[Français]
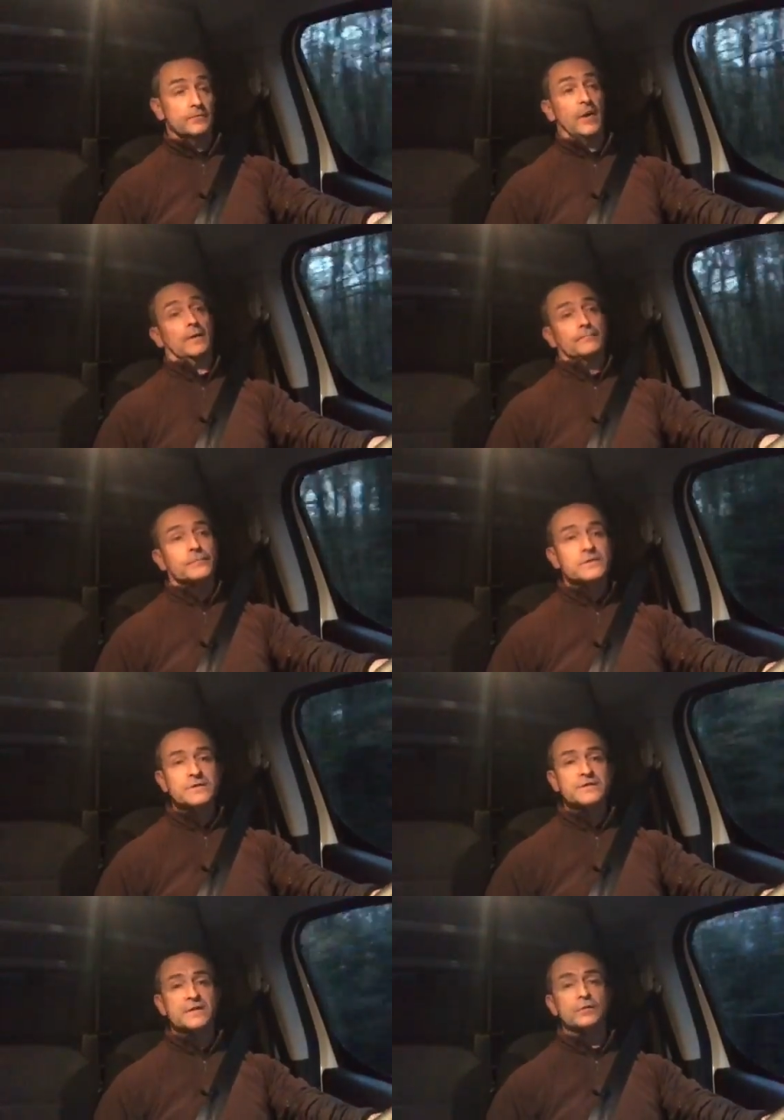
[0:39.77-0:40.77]
Enfin,
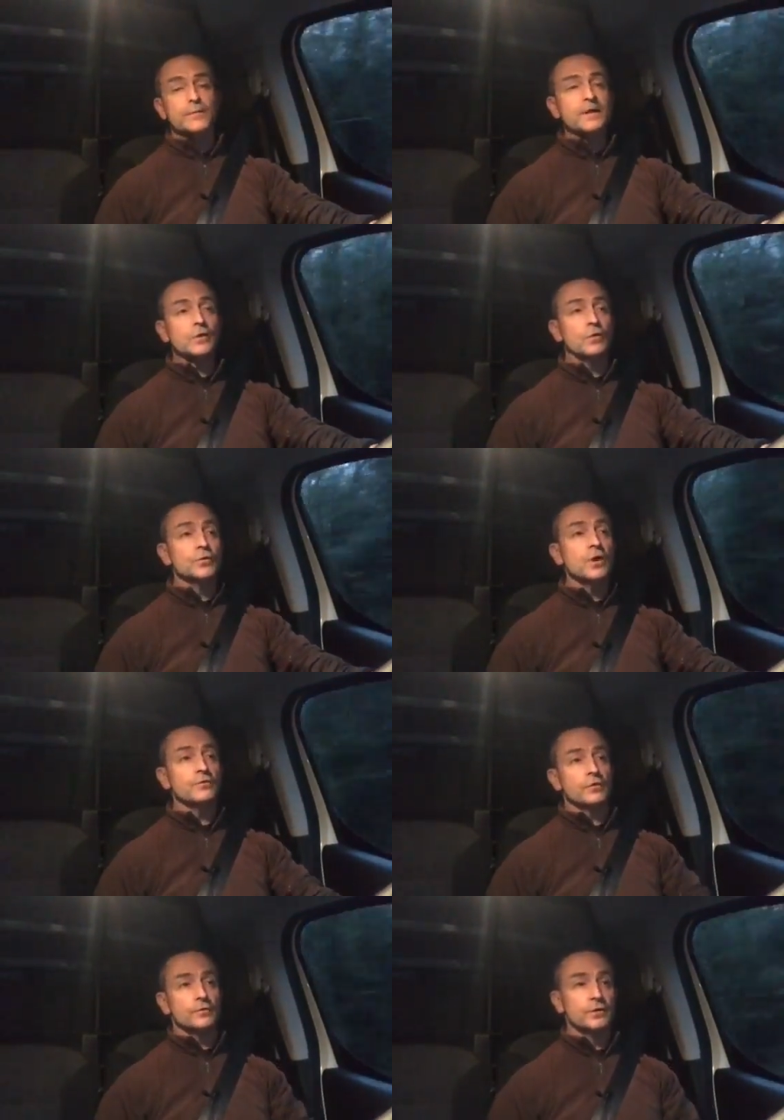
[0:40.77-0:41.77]
qu'ils essayent de mettre en
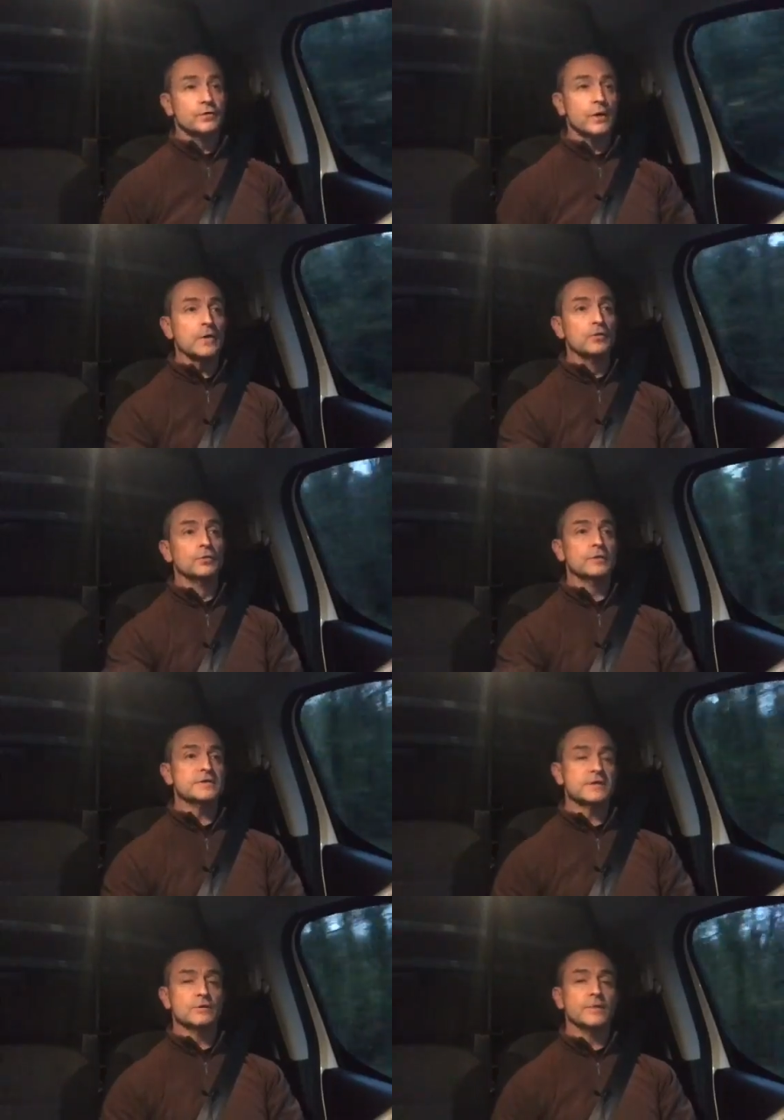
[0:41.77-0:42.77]
œuvre, Nicolas Hulot
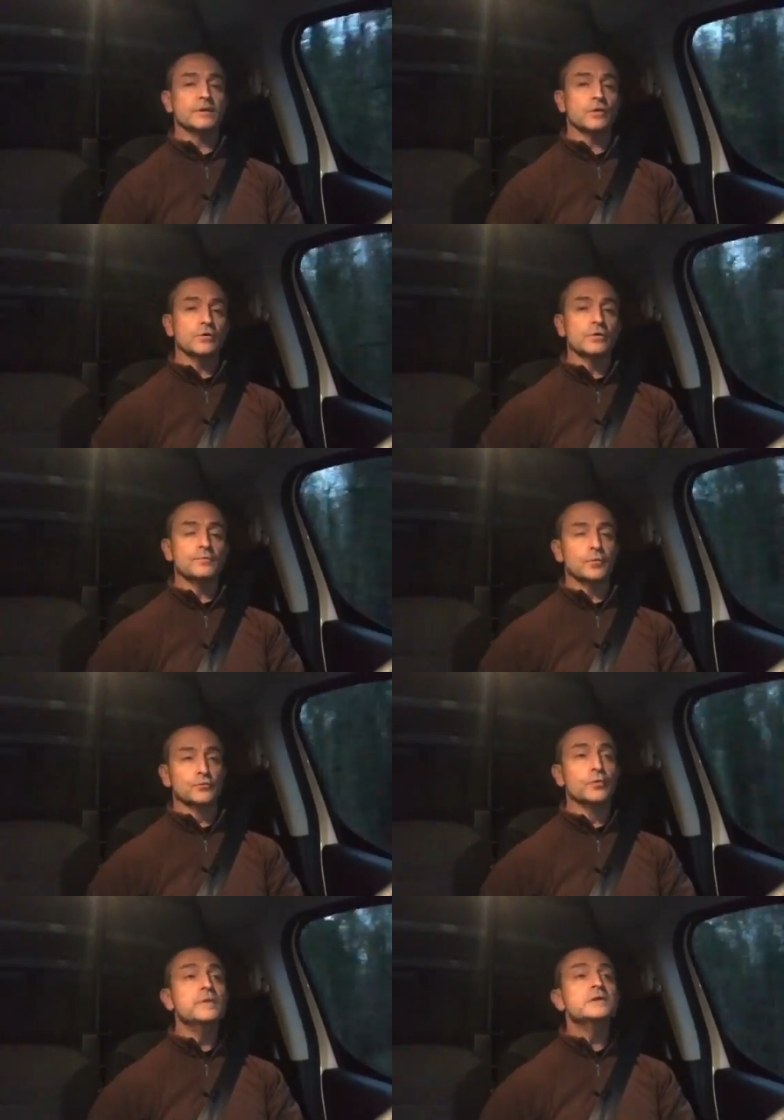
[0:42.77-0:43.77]
essaye de mettre en œuvre pour
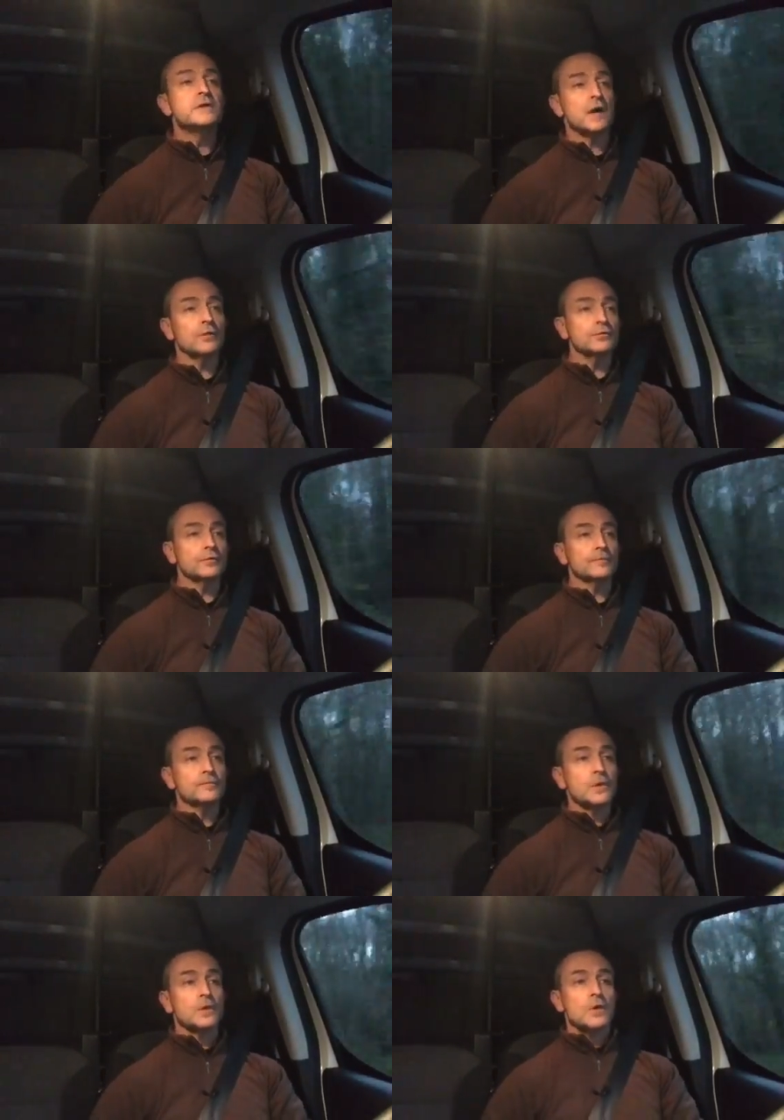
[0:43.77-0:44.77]
2040,
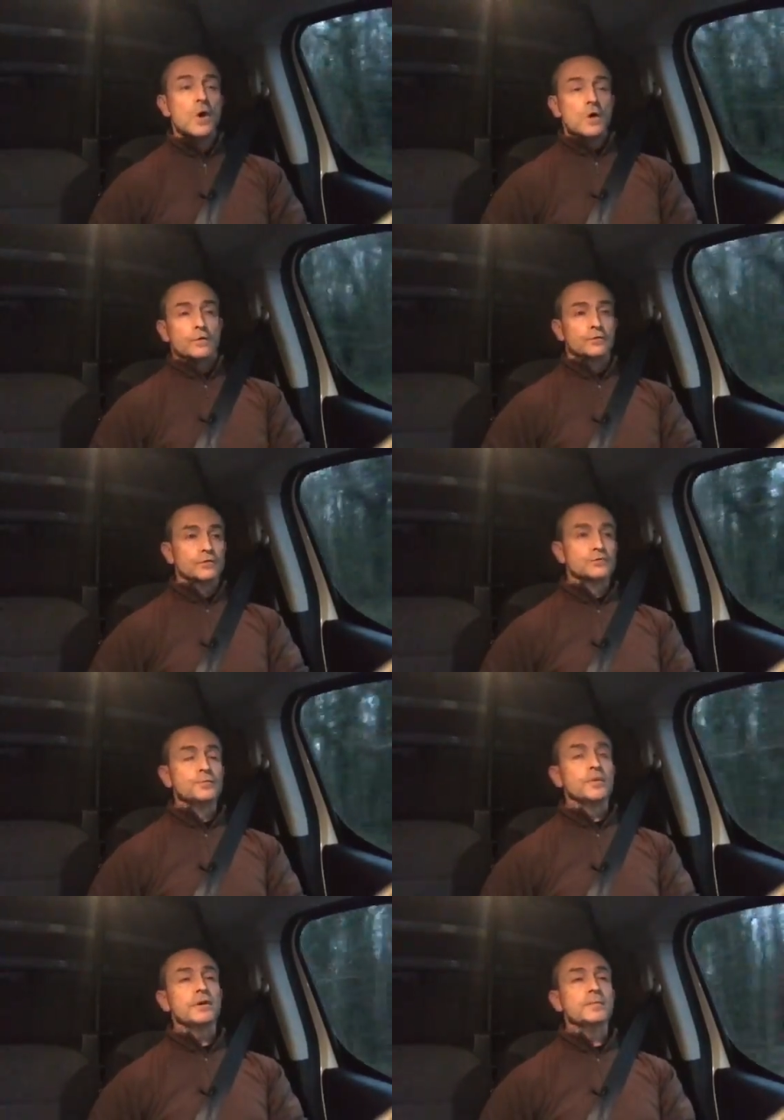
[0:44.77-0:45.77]
de
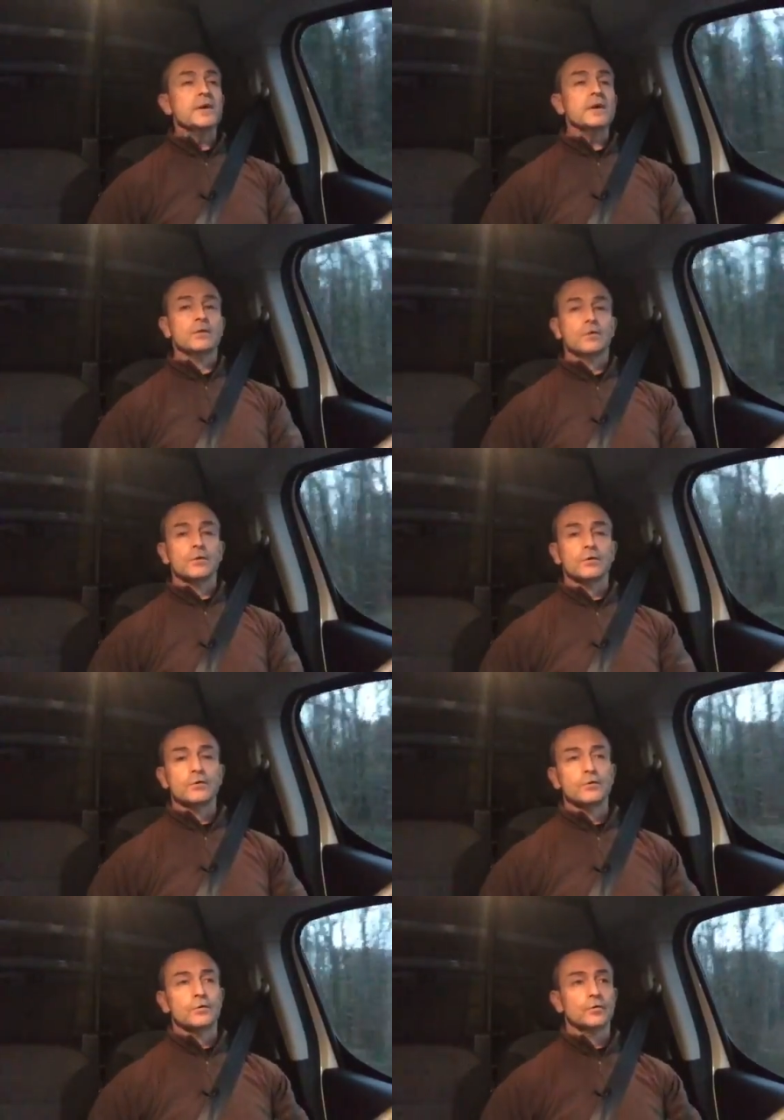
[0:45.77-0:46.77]
supprimer
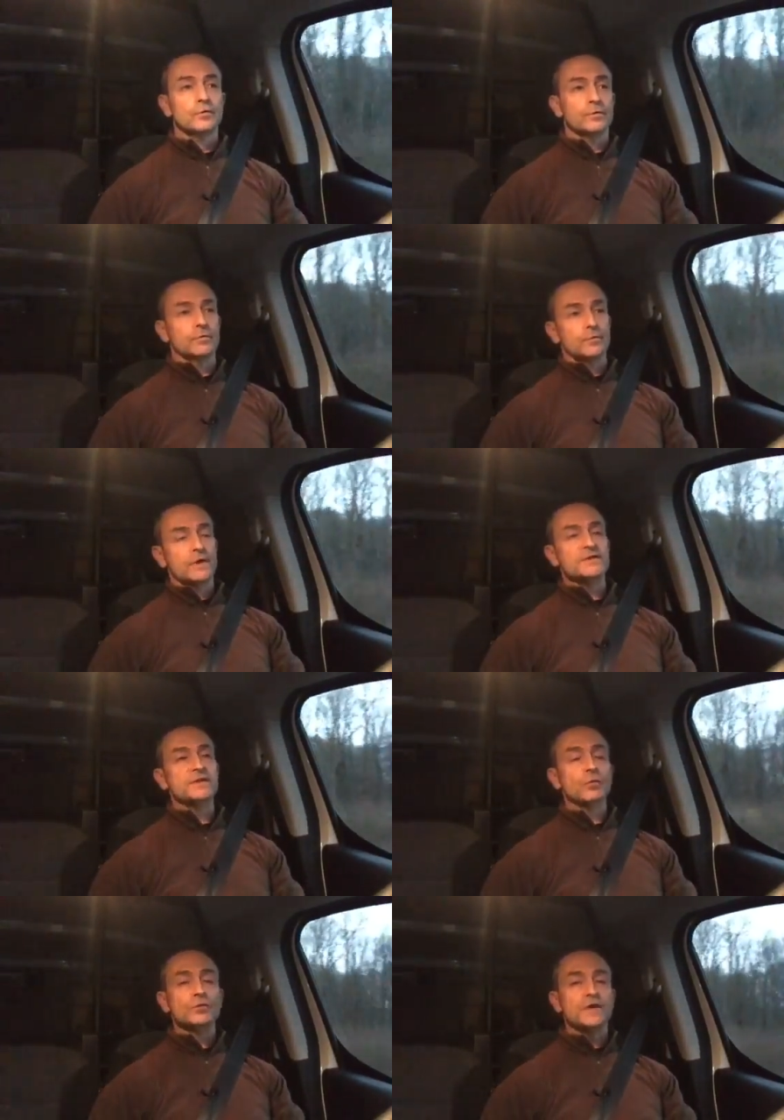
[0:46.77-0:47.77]
les
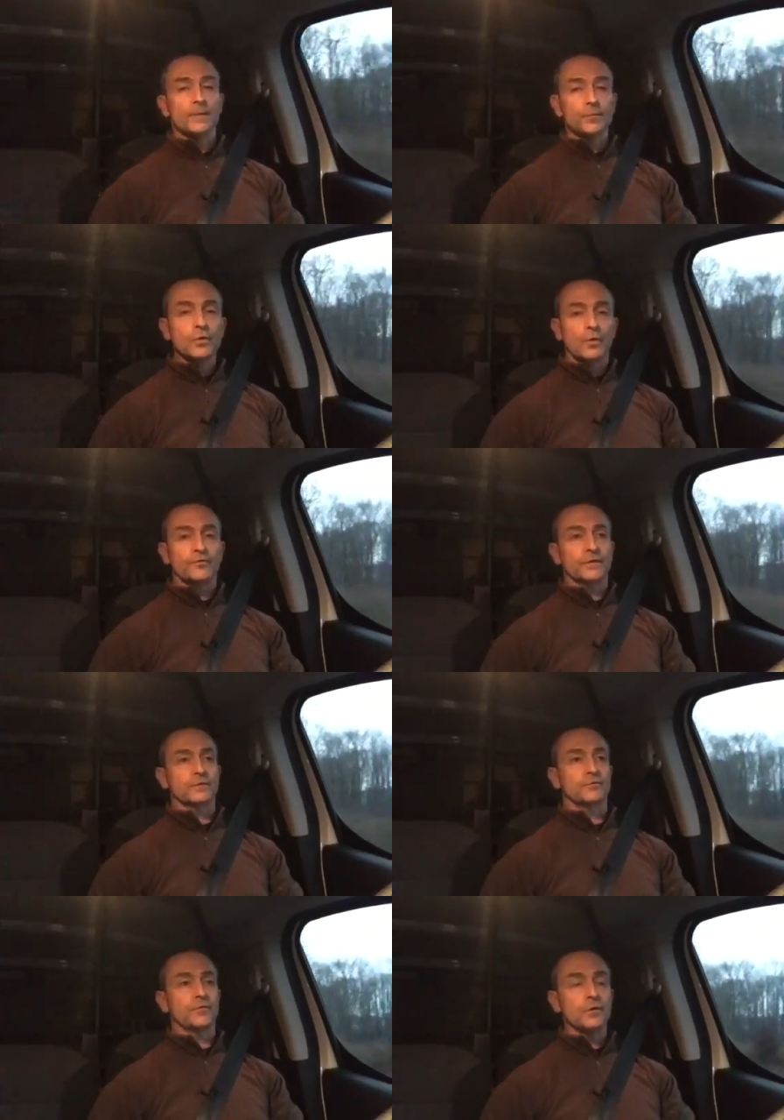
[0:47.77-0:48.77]
hydrocarbures en fait
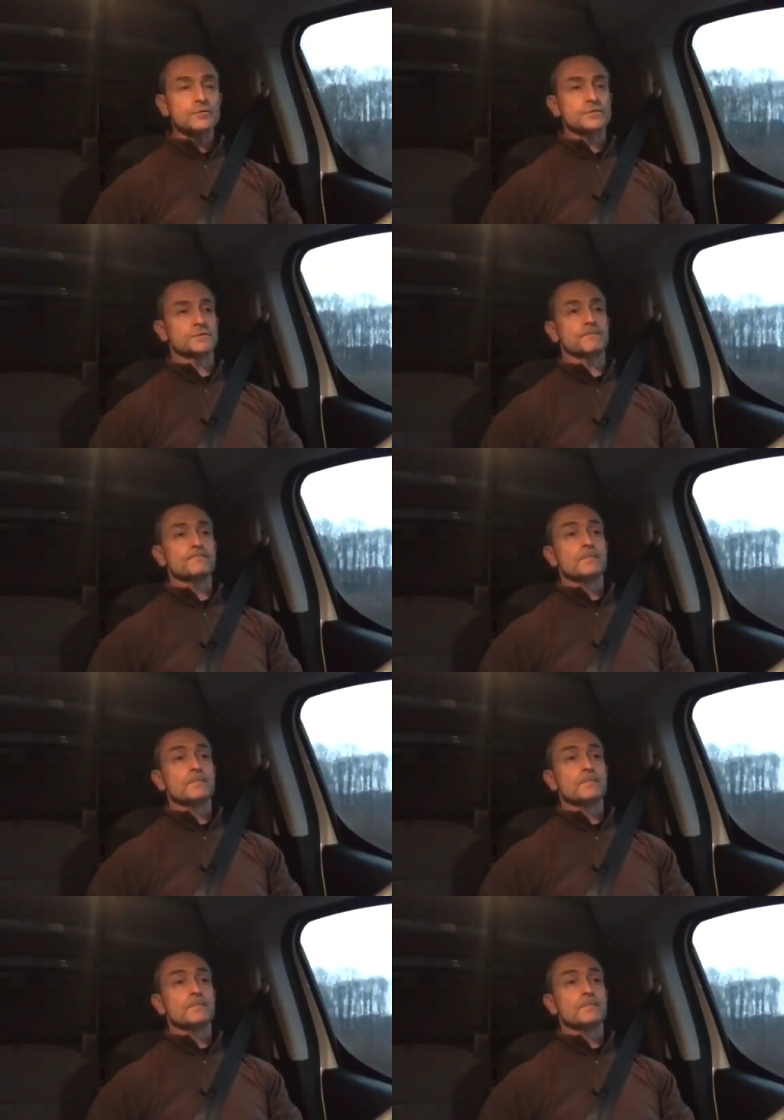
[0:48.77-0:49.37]
en France.